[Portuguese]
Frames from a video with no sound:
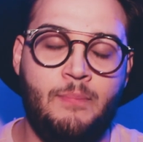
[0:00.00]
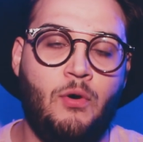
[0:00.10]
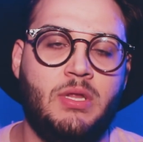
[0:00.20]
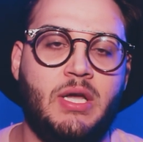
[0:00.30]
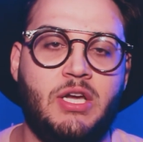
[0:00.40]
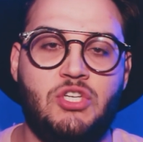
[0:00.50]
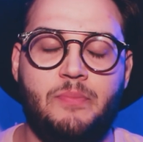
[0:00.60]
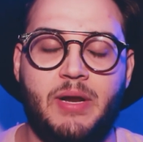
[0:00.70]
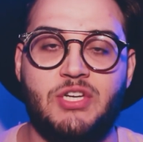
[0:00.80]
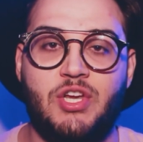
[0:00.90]
importante
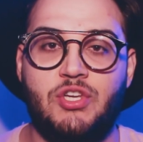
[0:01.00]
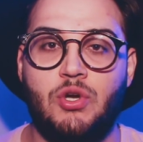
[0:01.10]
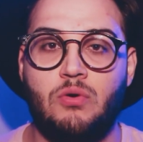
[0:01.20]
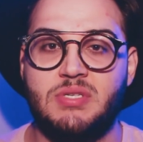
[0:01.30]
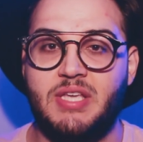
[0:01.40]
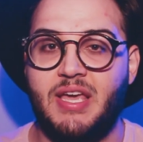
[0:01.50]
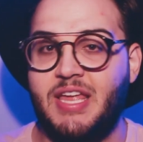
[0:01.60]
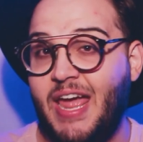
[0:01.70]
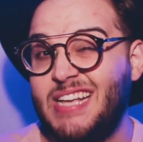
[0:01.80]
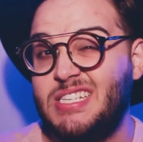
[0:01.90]
para a gente conseguir
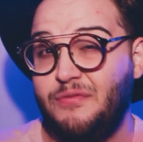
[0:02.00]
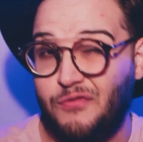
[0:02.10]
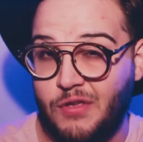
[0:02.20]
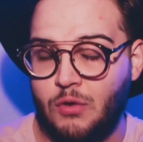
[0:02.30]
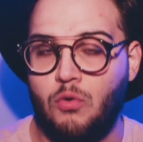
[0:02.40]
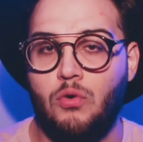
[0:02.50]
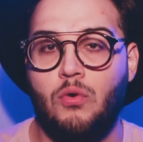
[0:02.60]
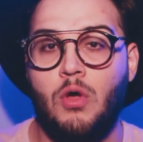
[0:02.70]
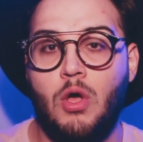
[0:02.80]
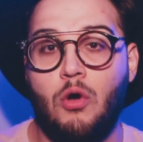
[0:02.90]
criar esse
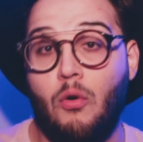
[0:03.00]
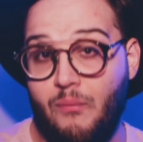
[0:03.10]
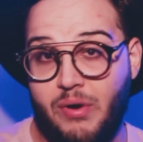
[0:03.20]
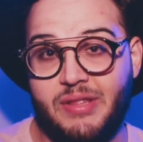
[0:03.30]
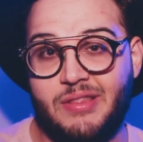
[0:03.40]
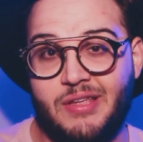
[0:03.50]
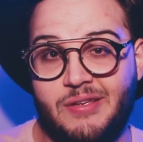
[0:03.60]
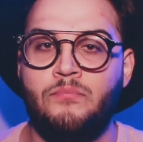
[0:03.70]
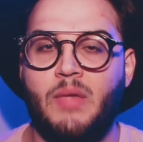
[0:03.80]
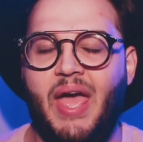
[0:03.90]
vínculo com Britney.
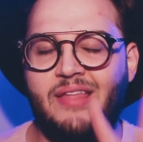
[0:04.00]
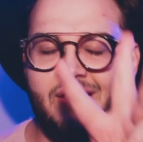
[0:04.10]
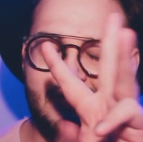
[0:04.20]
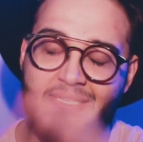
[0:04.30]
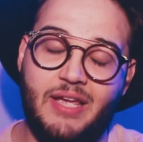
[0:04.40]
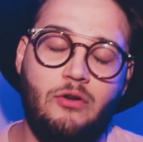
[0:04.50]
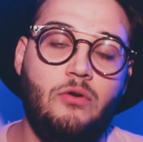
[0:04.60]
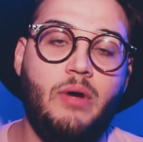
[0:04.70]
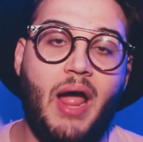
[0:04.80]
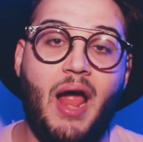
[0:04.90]
Em terceiro
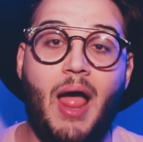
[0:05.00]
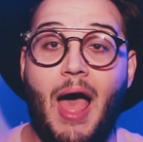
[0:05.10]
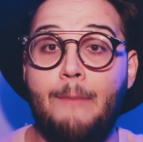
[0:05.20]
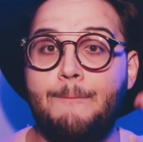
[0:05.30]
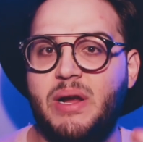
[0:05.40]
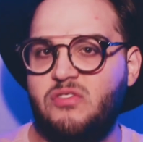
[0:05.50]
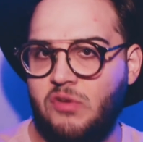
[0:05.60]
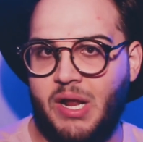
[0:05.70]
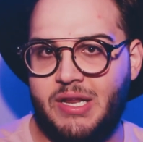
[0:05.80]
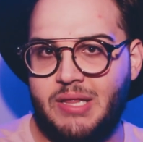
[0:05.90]
lugar, a
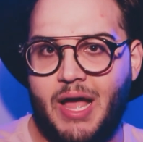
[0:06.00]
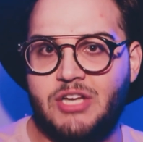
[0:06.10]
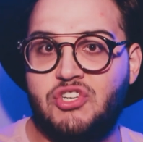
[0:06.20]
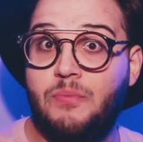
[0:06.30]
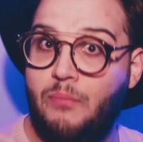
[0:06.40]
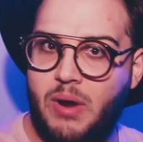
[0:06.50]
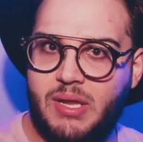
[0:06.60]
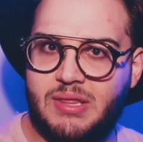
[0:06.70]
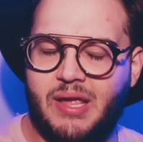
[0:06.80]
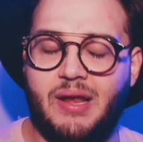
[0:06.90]
personalidade de
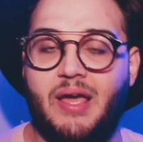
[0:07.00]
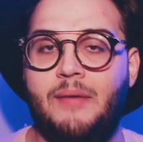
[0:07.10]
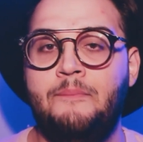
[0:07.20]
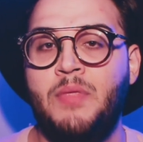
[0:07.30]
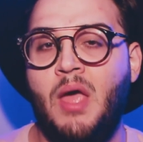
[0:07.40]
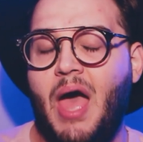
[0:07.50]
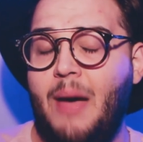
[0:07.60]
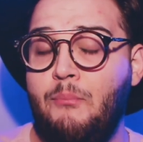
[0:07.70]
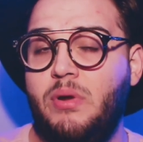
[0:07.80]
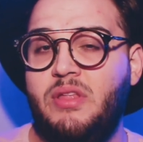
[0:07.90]
Britney, né?
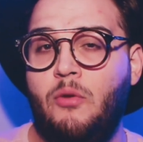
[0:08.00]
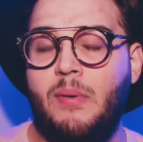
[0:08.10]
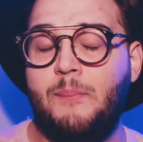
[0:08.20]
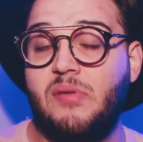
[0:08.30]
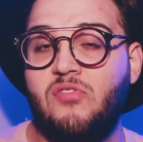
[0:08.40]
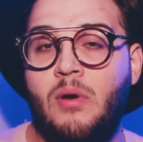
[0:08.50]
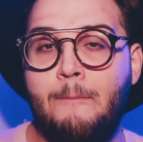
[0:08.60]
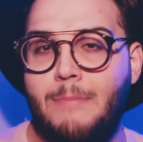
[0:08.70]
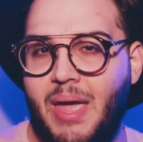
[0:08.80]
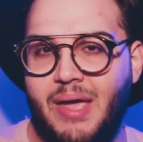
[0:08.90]
A Britney é uma pessoa
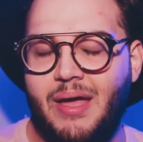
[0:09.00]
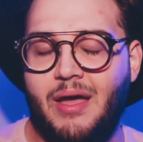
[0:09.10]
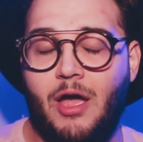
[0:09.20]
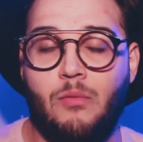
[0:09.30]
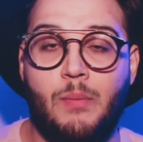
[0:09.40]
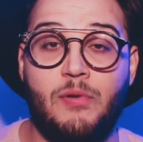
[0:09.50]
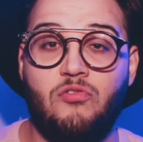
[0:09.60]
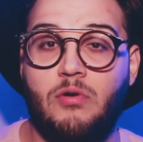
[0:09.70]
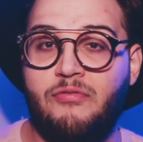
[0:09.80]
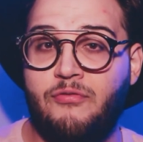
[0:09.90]
meiga, é uma
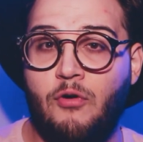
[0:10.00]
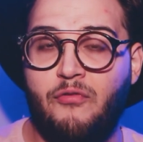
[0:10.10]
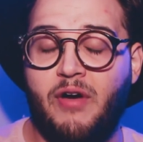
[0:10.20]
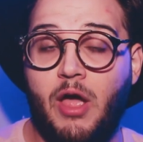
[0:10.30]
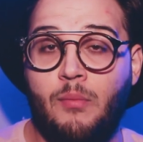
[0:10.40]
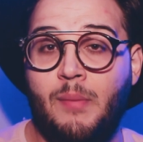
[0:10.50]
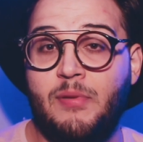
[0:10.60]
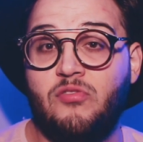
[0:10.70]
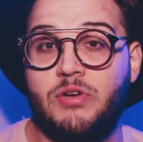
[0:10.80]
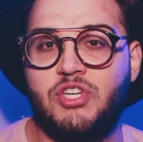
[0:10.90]
pessoa fofa, é uma
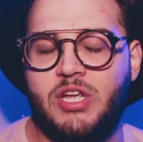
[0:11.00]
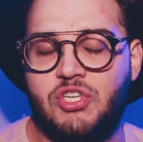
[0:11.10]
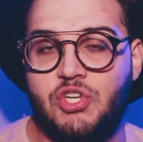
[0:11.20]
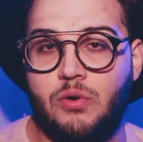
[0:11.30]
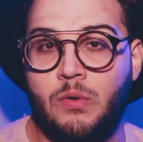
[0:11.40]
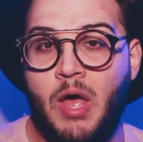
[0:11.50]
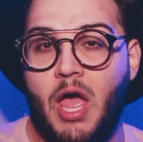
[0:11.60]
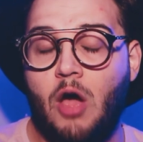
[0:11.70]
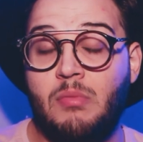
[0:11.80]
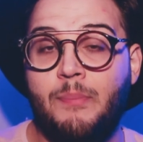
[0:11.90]
pessoa gentil,
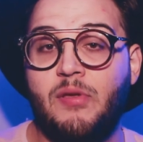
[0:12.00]
é uma